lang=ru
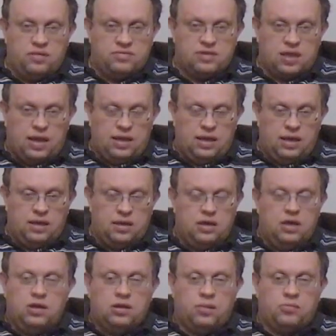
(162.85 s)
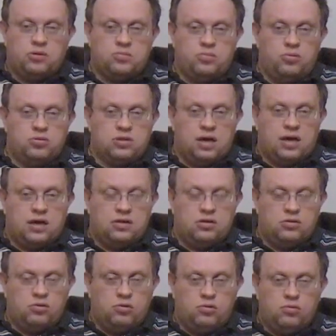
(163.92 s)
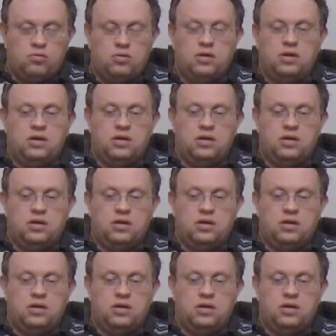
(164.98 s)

Австралия, там у нас будут скакать кенгуру,